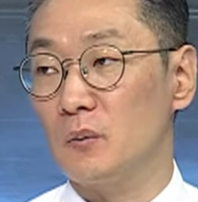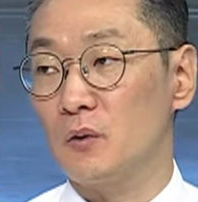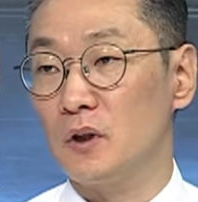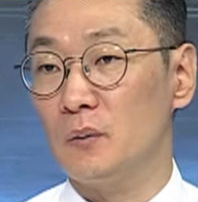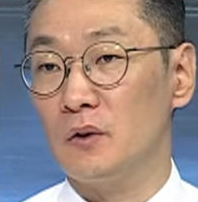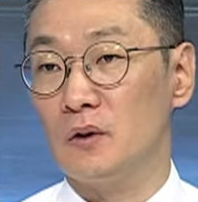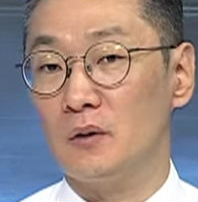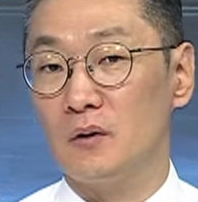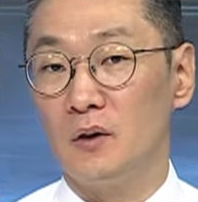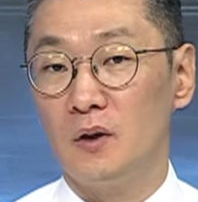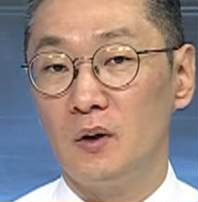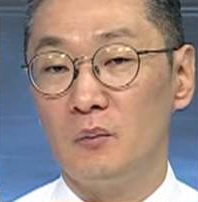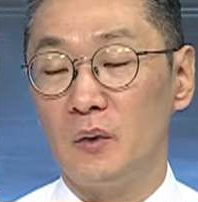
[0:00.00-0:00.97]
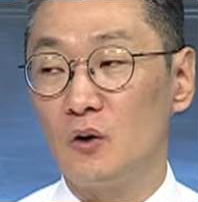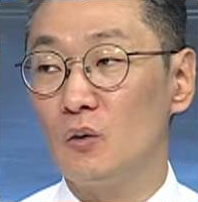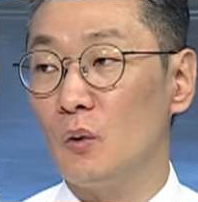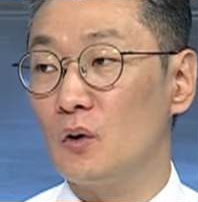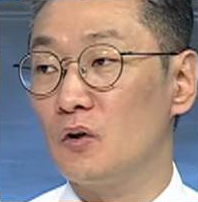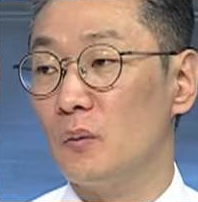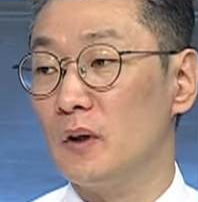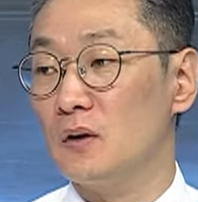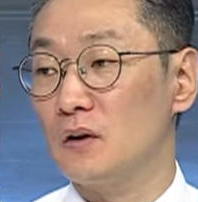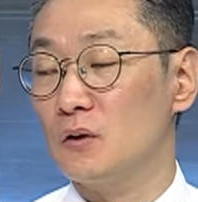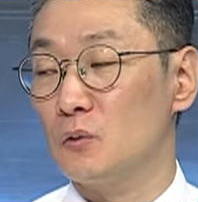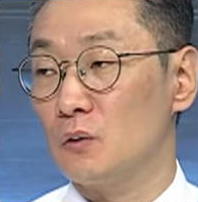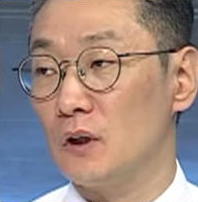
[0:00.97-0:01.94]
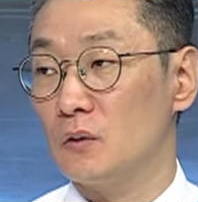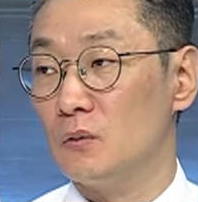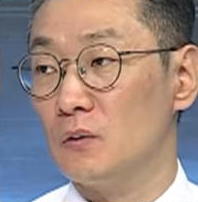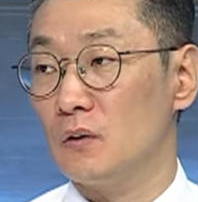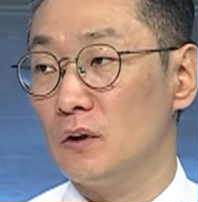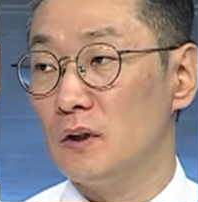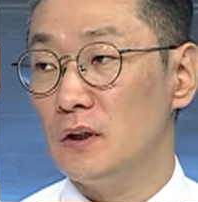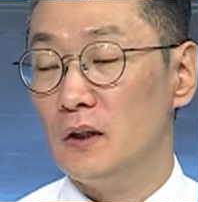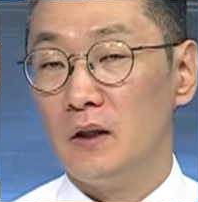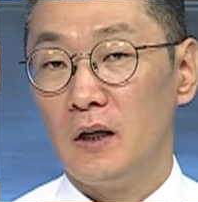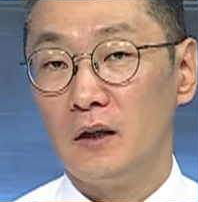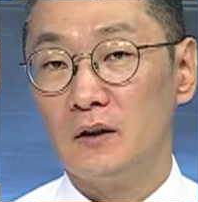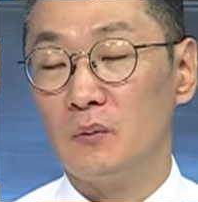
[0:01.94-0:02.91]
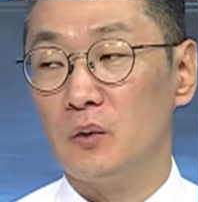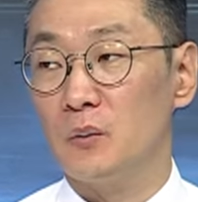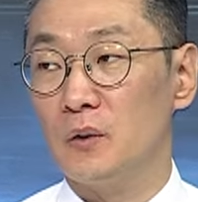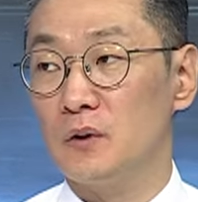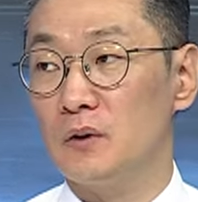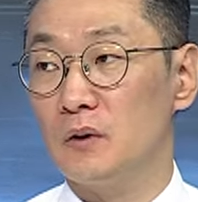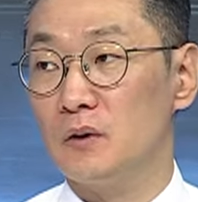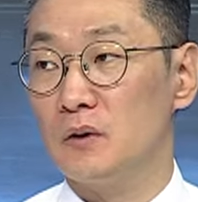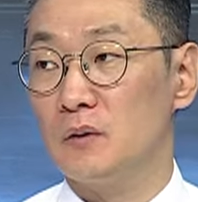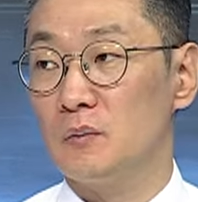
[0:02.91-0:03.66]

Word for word: 뭐냐면 매도 먼저 맞는 게 좋다고 항상 보면은